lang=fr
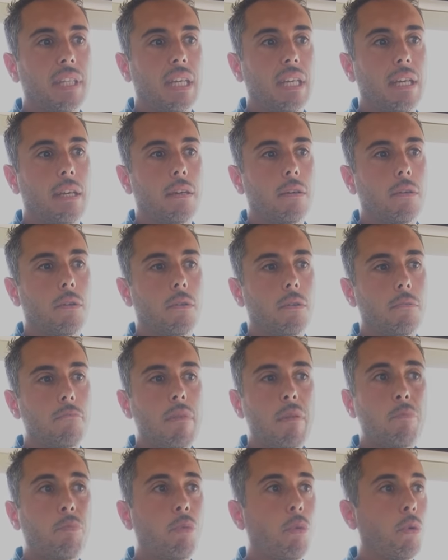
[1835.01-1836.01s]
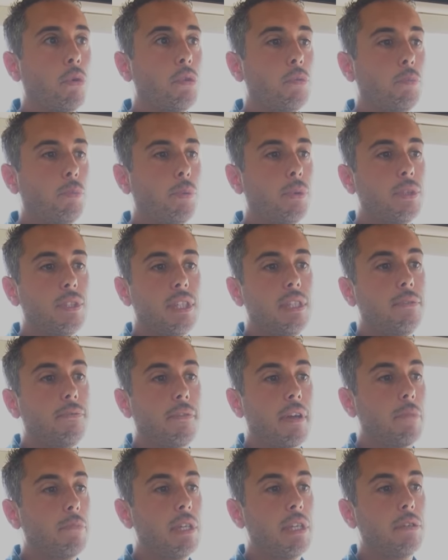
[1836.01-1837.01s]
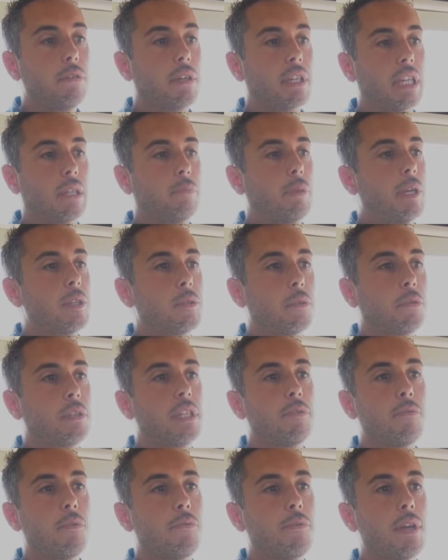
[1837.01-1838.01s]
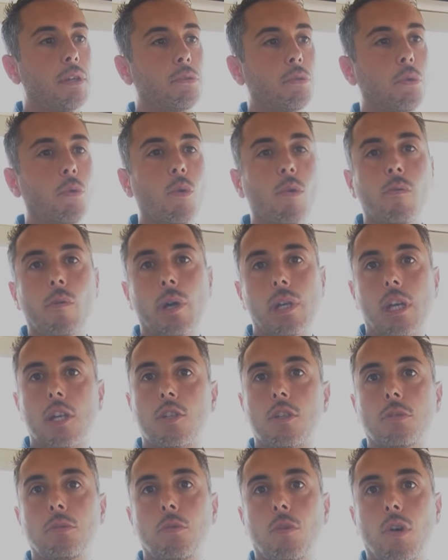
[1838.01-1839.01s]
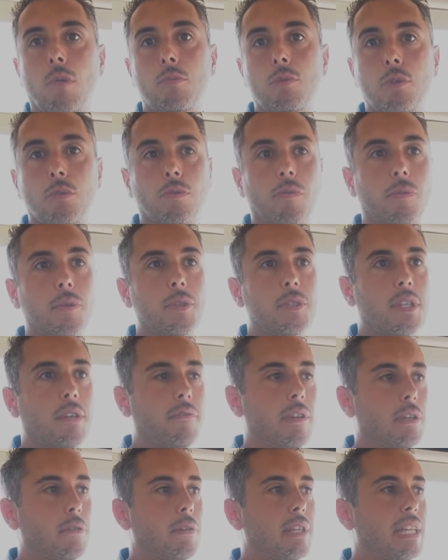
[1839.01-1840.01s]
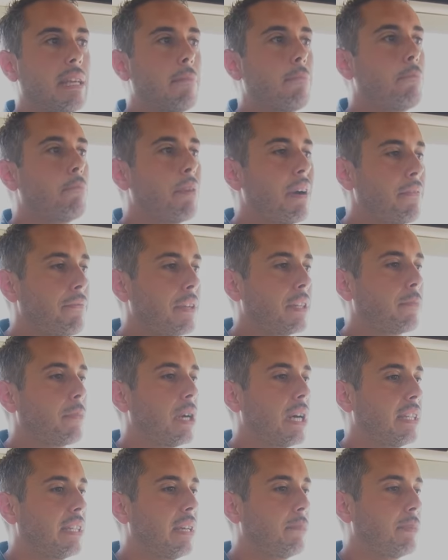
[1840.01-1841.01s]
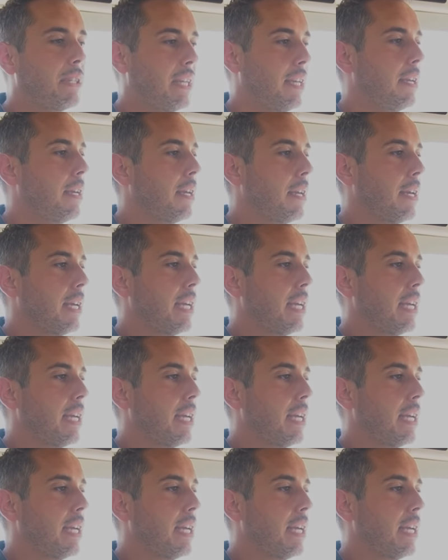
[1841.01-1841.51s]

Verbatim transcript: et euh, même pour une petite famille de quatre personnes qui veut faire de gros voyages en Europe, je trouve que c'est un véhicule qui est parfaitement adapté.